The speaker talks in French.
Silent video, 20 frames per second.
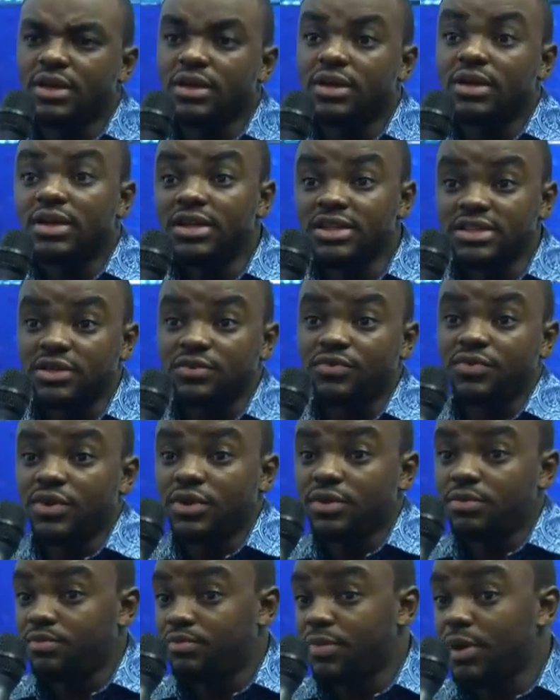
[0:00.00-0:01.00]
les affaires
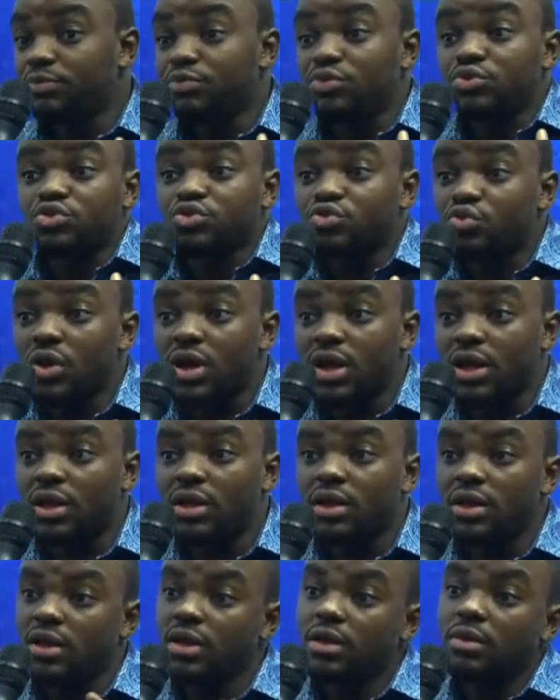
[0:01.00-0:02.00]
pas pour soi,
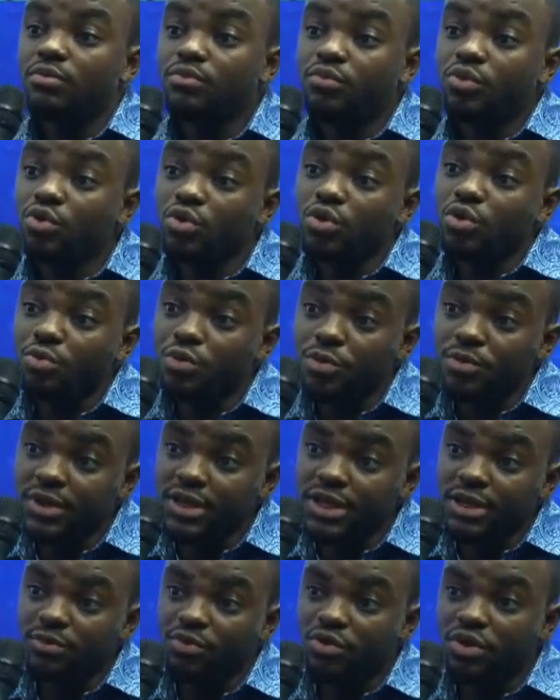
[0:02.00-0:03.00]
pour le
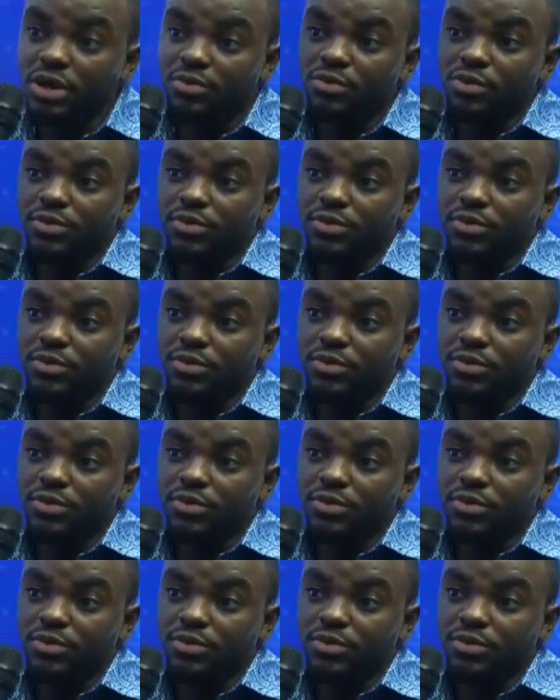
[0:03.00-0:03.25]
public, pour la mhm.